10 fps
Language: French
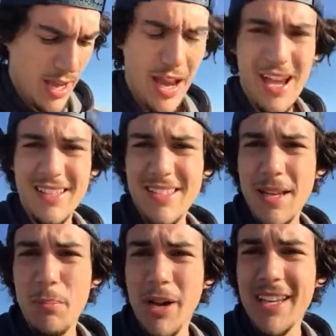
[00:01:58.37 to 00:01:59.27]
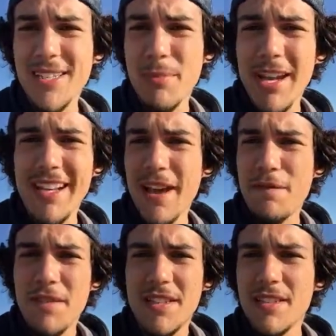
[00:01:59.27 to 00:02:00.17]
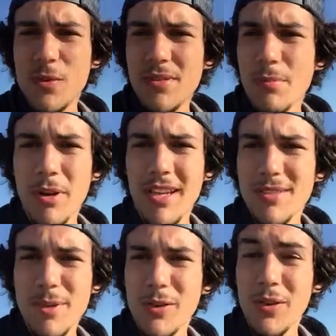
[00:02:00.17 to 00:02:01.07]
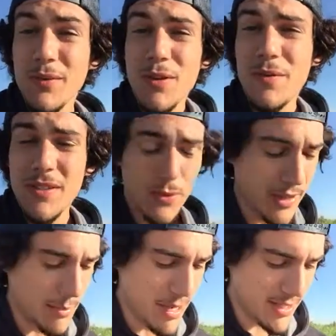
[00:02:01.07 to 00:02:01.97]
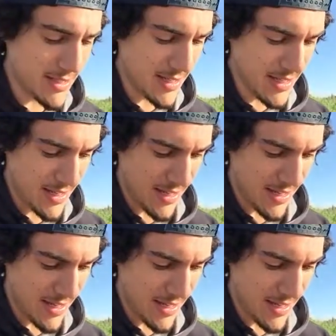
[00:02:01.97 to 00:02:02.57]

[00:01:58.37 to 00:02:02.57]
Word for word: Euh, ça pourrait quasiment être de la fiction, ça pourrait quasiment être un livre de fiction tellement que c'est